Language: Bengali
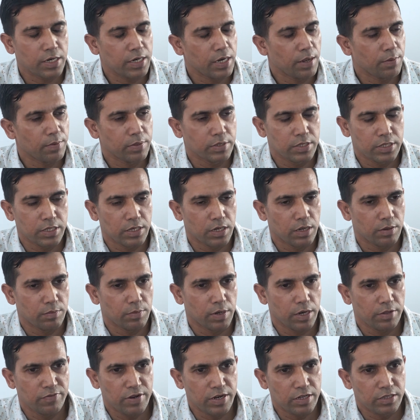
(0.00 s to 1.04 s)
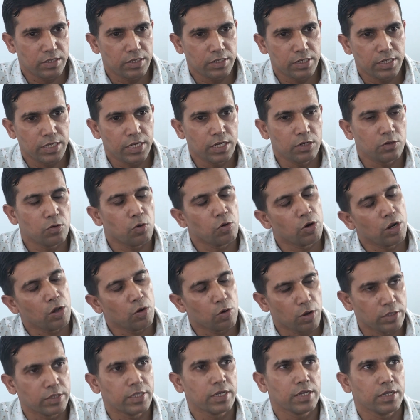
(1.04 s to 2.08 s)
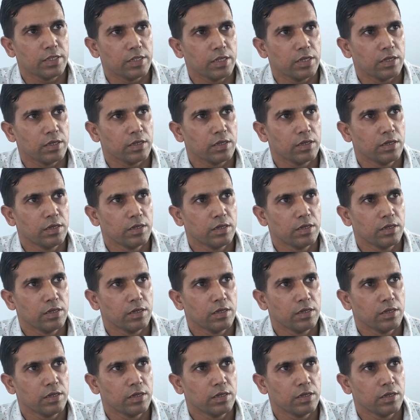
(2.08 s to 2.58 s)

টিকিট আমরা দিই না মানে ফিরতি টিকিট ওরা ওখান থেকে দেয়